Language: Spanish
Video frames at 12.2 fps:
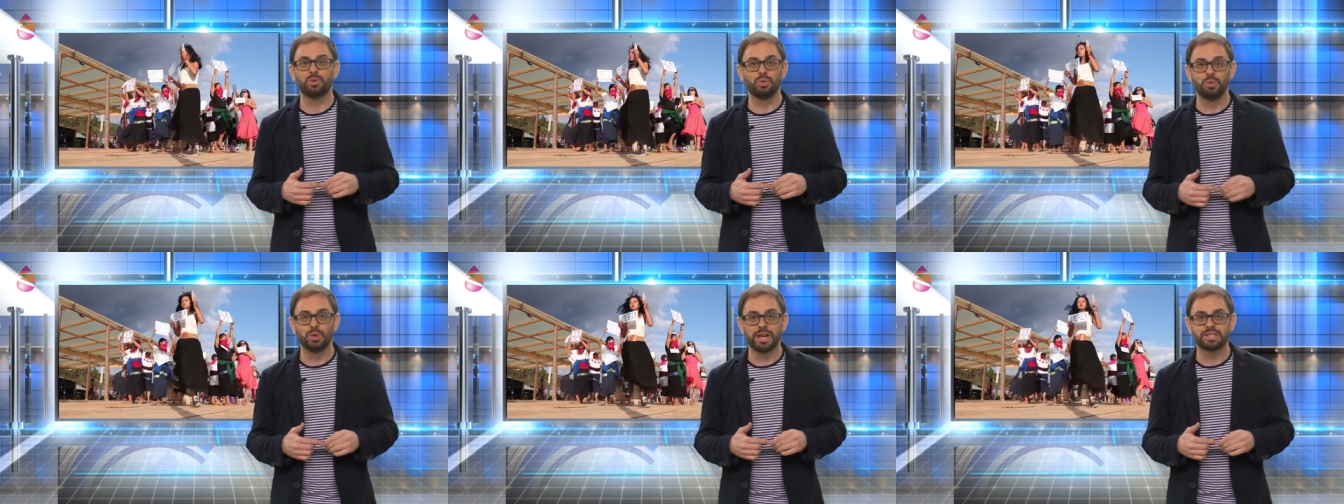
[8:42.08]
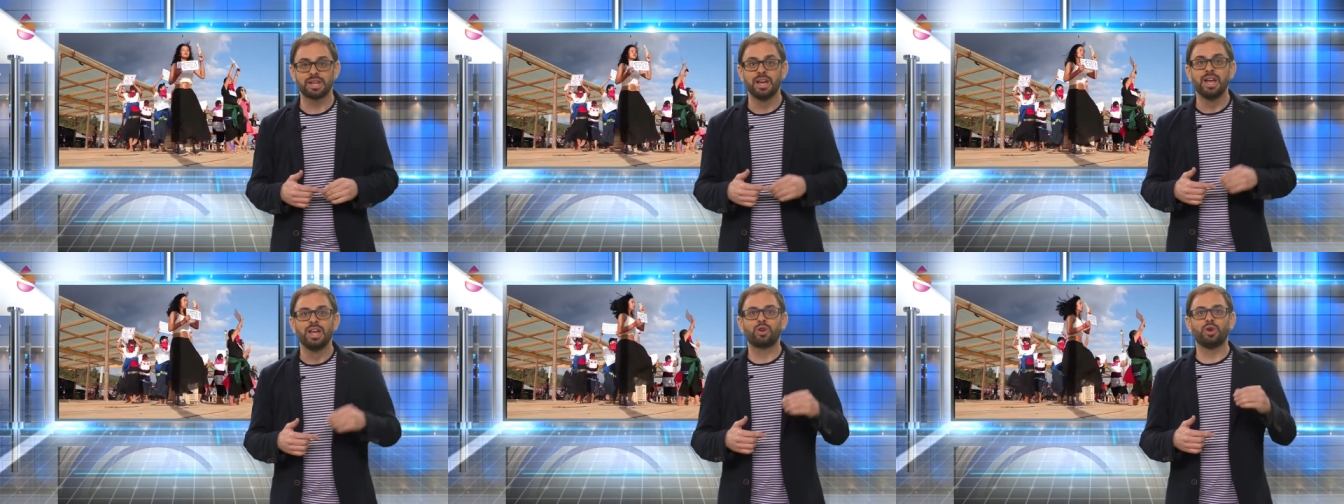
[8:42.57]
y culturas,
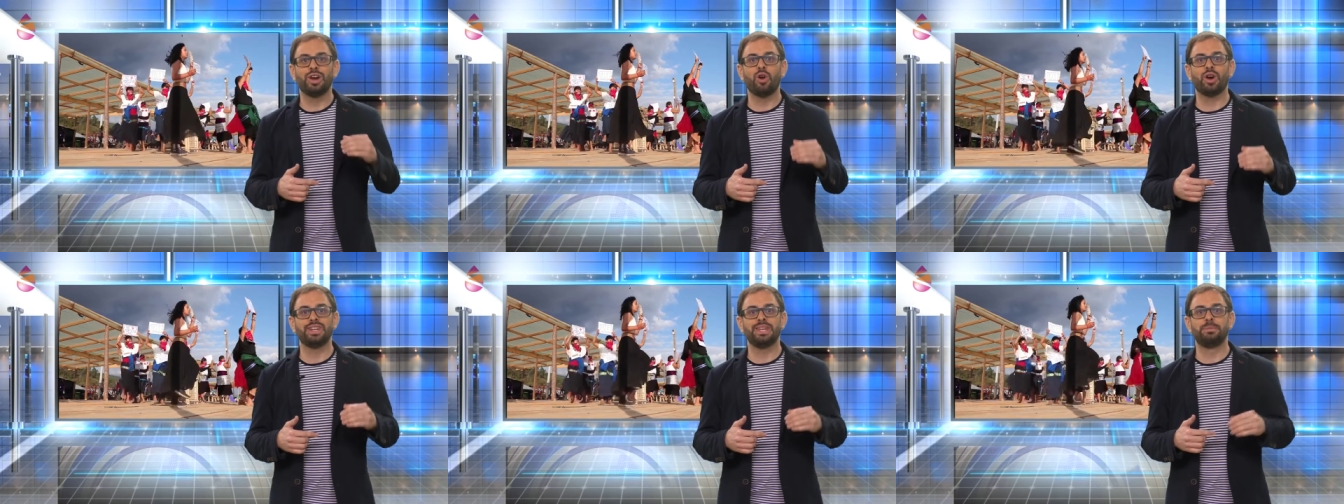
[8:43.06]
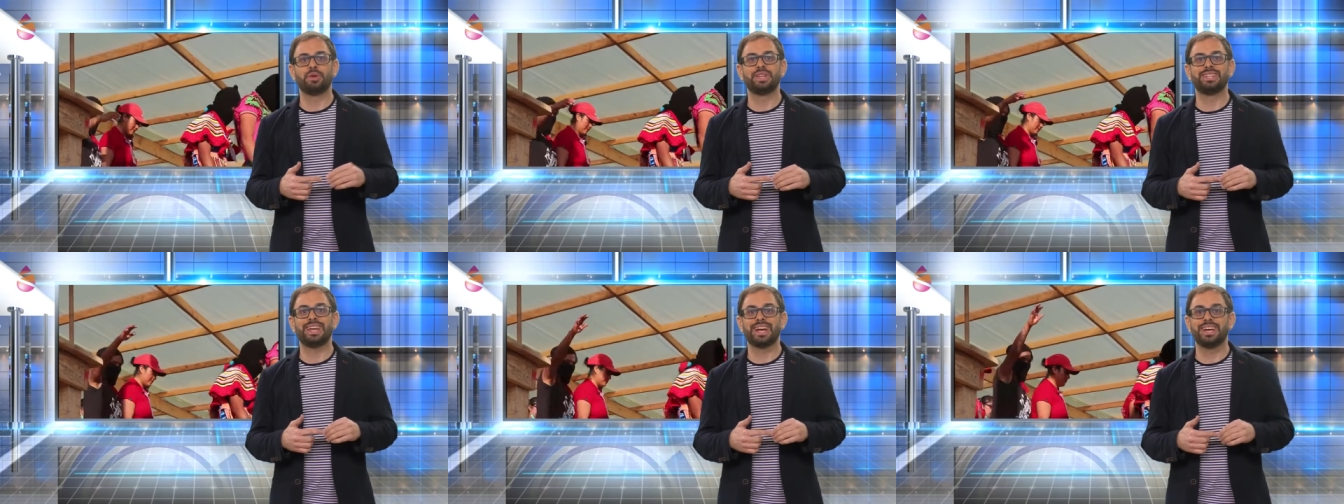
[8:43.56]
con el objetivo
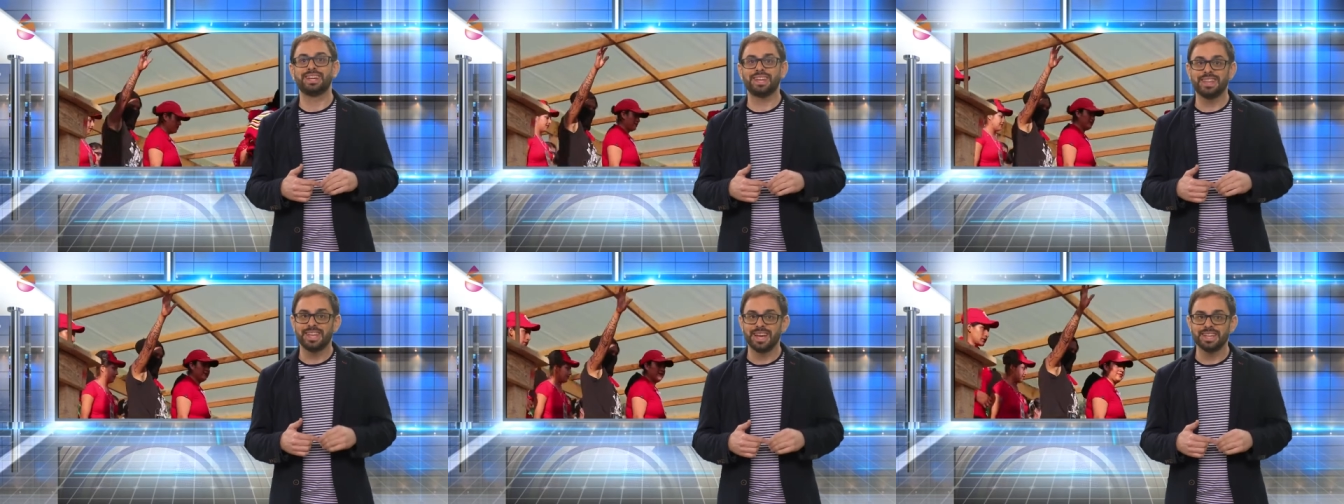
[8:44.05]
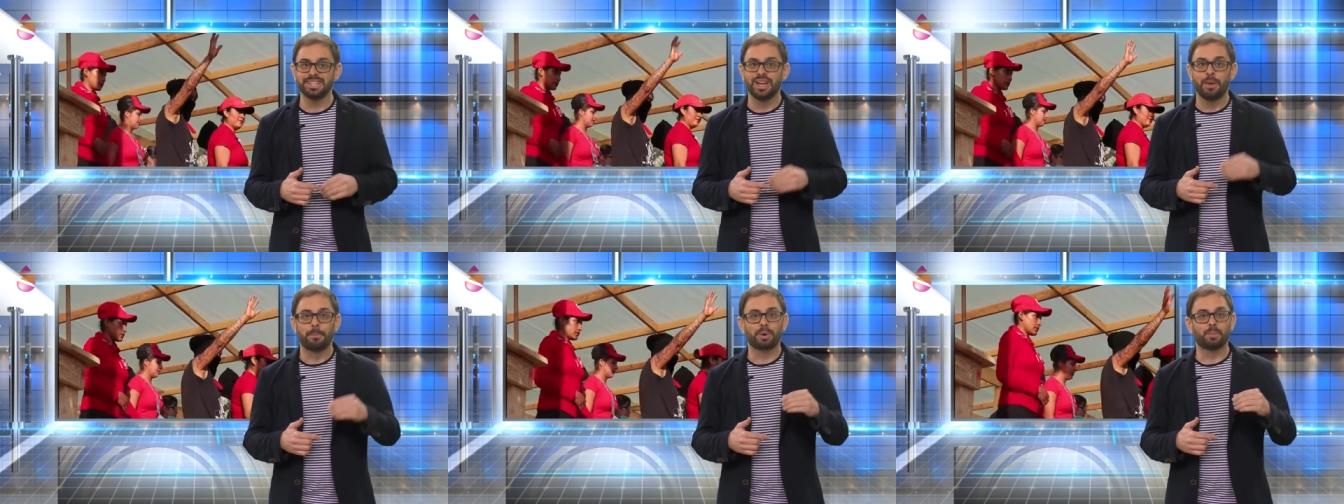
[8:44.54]
de tejer ideas,
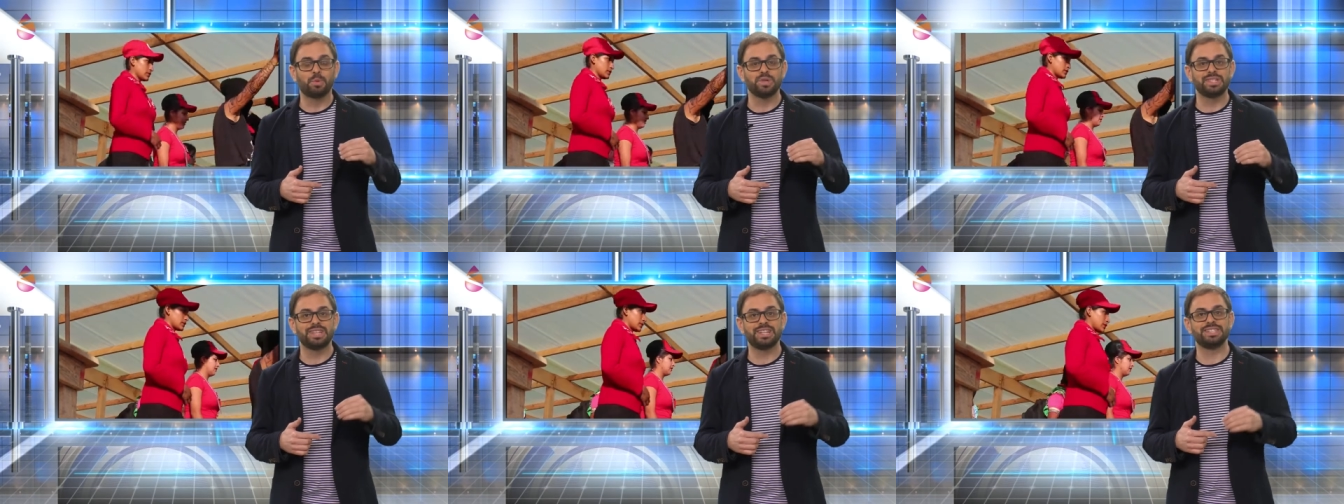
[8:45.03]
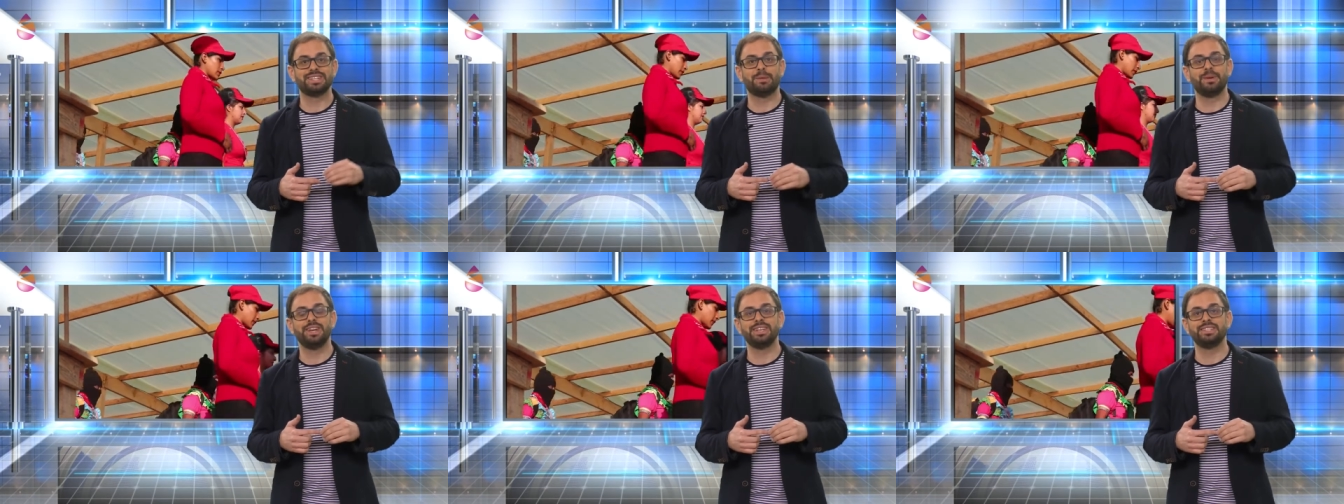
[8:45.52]
propuestas,
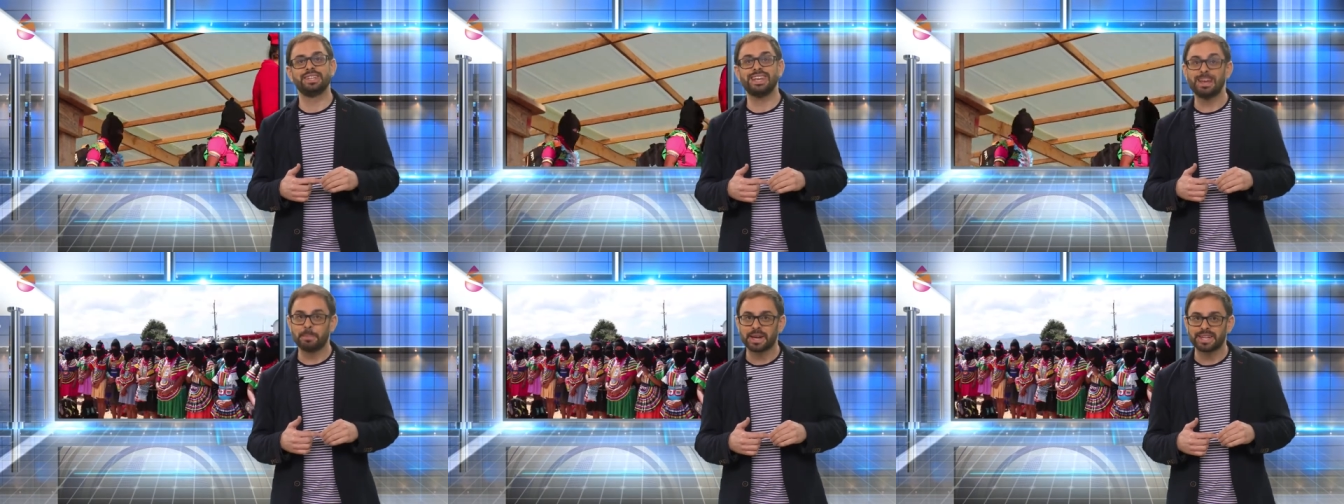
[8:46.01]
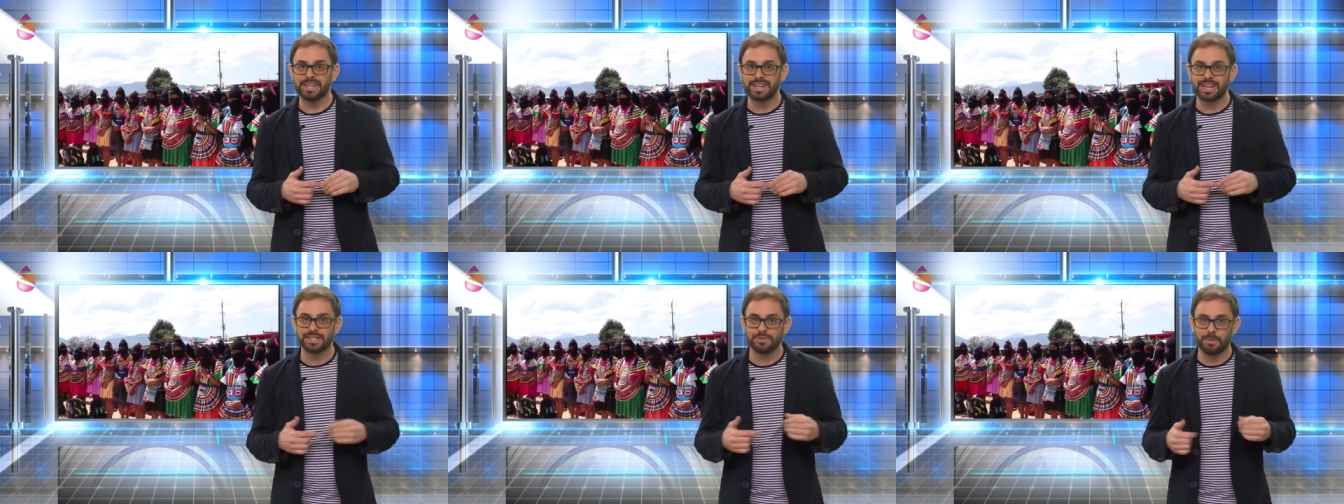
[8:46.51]
saberes y
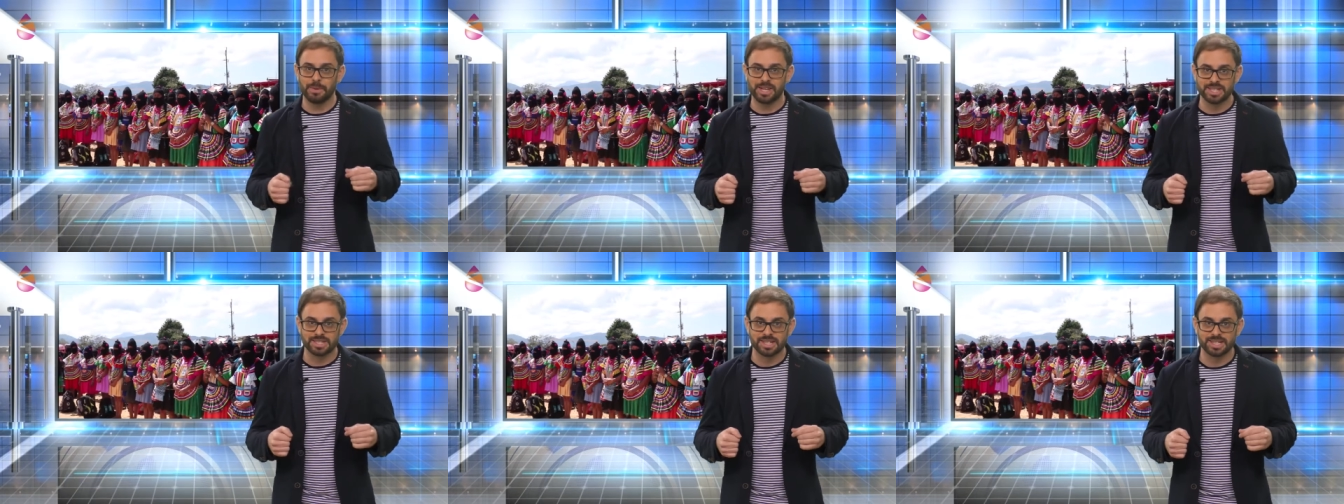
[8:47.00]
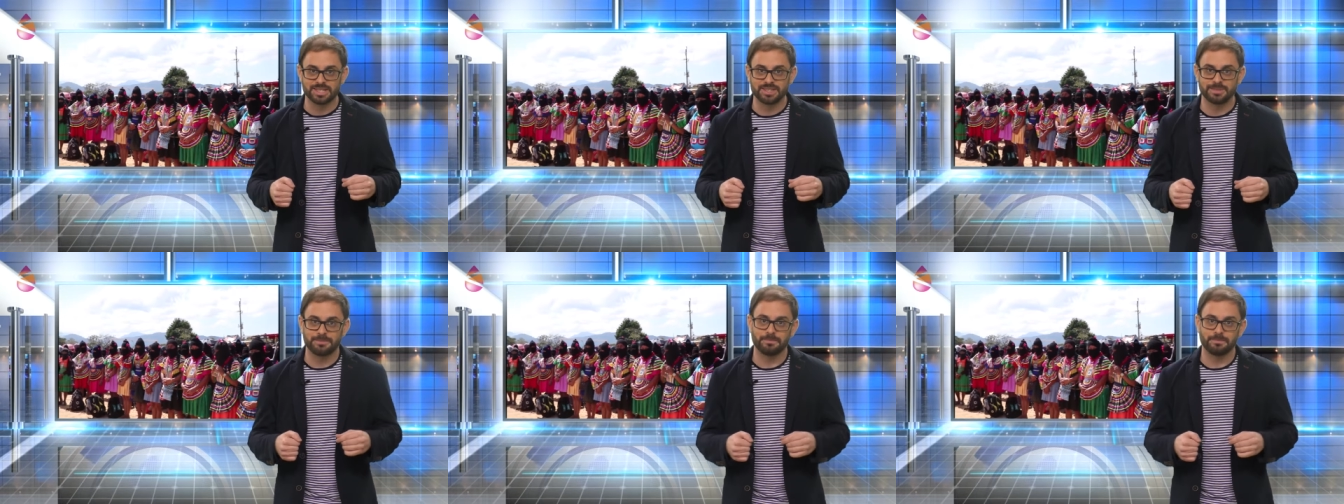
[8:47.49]
prácticas feministas.